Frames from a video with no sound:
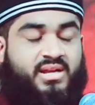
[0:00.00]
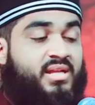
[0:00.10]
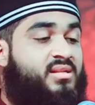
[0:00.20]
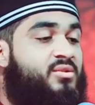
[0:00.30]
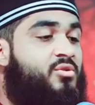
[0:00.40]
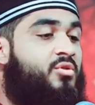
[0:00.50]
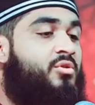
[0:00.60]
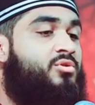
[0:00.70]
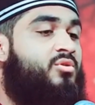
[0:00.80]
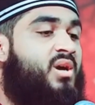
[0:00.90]
রাত্রি যখন
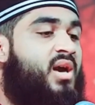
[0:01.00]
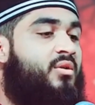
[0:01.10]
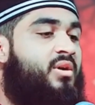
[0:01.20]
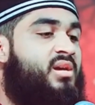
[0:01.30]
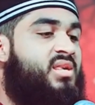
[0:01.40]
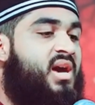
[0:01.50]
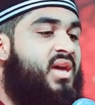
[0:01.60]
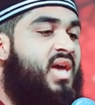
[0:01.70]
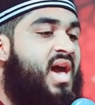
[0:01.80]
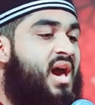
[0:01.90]
অন্ধকার হয়ে
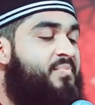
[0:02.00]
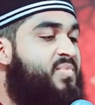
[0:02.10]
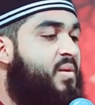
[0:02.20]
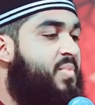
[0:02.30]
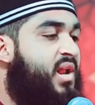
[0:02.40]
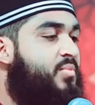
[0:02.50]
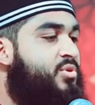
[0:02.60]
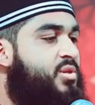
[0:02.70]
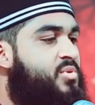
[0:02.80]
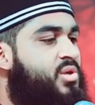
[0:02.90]
যায় আপনার পাড়া
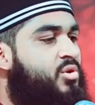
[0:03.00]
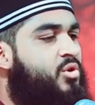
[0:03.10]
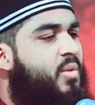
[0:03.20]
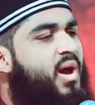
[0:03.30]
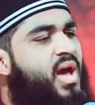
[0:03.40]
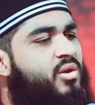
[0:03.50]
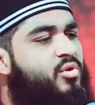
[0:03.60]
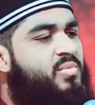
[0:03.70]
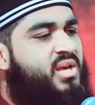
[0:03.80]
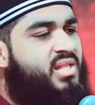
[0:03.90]
প্রতিবেশী সবাই
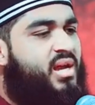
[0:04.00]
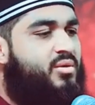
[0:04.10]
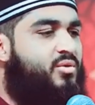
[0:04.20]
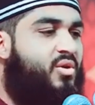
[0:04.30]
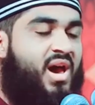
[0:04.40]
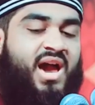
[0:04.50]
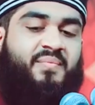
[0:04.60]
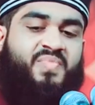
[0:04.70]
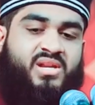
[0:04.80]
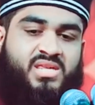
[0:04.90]
ঘুমিয়ে থাকলো
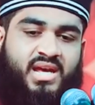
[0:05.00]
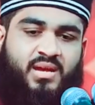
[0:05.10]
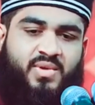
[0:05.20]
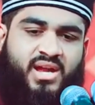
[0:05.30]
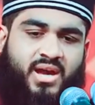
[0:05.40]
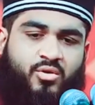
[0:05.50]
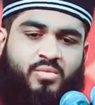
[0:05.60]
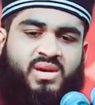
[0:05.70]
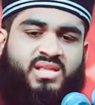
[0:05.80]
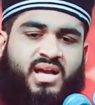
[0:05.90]
আপনার ছেলেমেয়েরা
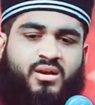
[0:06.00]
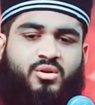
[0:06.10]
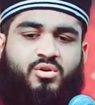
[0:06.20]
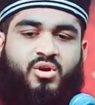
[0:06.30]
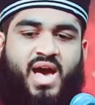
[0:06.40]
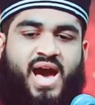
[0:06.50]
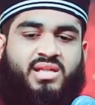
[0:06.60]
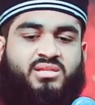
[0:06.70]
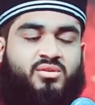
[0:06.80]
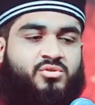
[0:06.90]
ঘুমিয়ে থাকলো
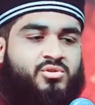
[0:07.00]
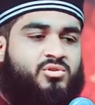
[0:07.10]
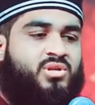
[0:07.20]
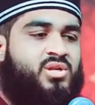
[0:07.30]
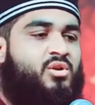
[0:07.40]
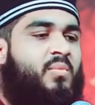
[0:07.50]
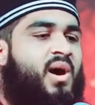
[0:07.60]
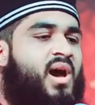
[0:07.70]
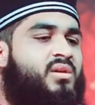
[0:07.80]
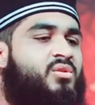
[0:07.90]
আত্মীয় স্বজনরা
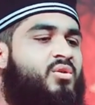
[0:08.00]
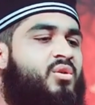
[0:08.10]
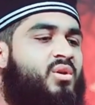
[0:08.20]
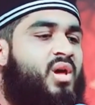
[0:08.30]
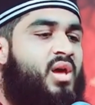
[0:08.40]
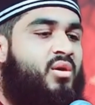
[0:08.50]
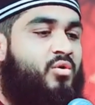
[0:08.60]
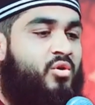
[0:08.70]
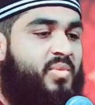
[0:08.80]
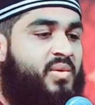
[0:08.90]
সবাই যখন
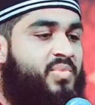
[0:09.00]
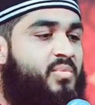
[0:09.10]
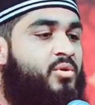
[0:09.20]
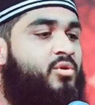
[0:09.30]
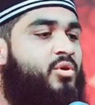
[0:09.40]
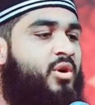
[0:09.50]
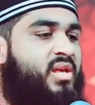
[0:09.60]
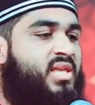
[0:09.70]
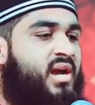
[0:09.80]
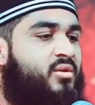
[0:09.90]
ঘুমে বিভোর হয়ে
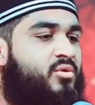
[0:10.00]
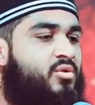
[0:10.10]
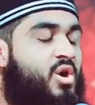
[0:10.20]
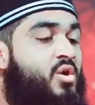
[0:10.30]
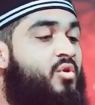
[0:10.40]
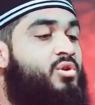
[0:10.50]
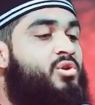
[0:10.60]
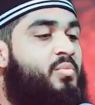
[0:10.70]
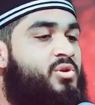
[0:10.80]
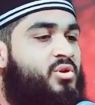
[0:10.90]
থাকলো ওই
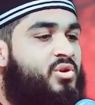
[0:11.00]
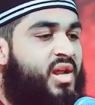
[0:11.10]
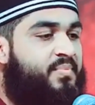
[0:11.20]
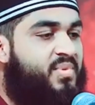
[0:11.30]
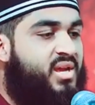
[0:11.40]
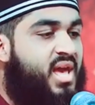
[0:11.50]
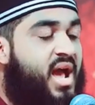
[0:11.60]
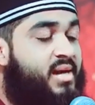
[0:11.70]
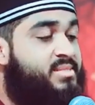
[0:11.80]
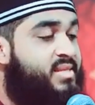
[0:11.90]
সময় যখন আপনি
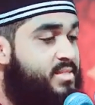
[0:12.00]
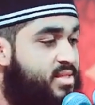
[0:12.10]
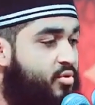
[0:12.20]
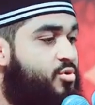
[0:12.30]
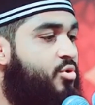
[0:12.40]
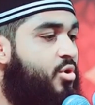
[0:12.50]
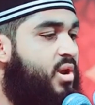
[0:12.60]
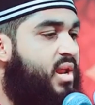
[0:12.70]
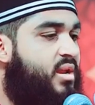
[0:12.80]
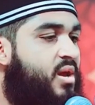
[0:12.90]
আস্তে আস্তে উজু
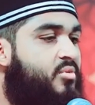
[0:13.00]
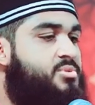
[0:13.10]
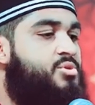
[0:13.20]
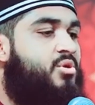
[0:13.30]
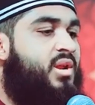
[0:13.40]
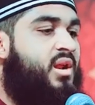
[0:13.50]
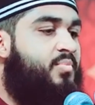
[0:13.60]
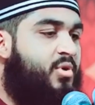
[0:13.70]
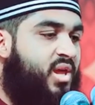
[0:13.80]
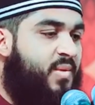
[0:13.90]
করলেন উজু করার
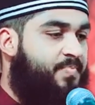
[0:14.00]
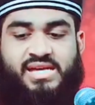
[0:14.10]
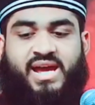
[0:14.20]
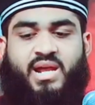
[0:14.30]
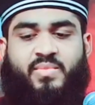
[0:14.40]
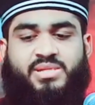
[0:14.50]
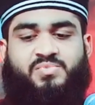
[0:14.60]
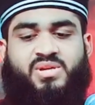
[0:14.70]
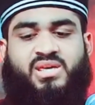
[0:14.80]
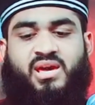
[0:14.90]
পরে জায়নামাজ
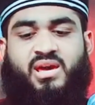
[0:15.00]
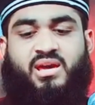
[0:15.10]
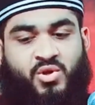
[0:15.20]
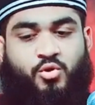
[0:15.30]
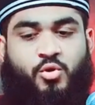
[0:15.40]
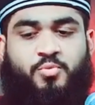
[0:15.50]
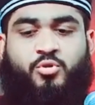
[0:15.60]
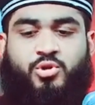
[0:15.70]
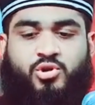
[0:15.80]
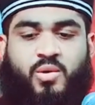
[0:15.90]
বিছিয়ে খুব
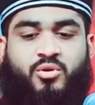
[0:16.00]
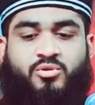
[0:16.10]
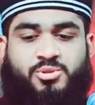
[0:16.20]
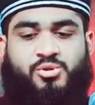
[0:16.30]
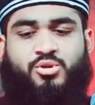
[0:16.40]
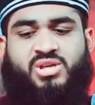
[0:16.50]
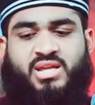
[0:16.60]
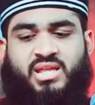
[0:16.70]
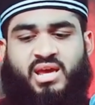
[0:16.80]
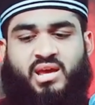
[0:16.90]
খুশি এবং খুজুর
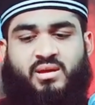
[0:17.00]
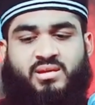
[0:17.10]
সাথে